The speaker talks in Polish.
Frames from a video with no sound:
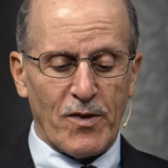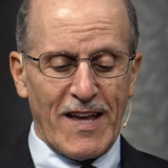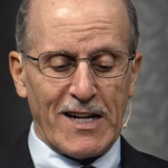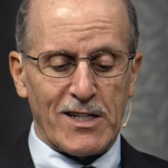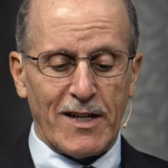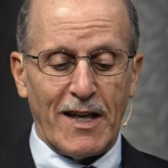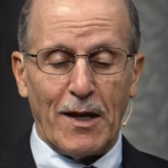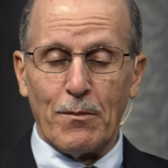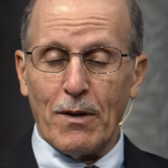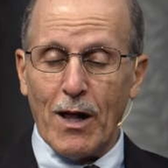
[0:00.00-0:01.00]
Jakub
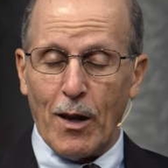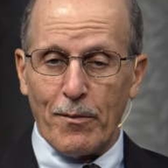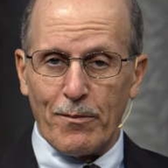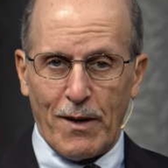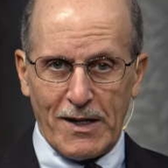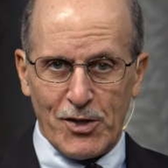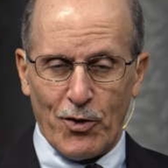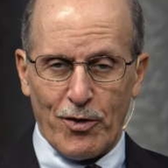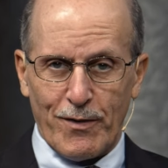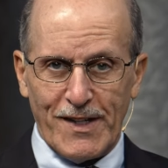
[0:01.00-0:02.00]
został
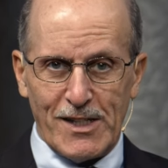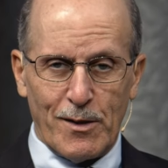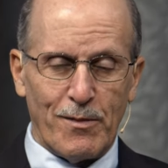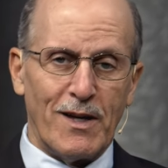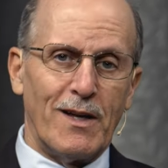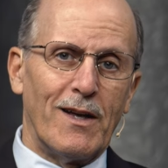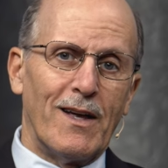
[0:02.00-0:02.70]
zabalsamowany przez Józefa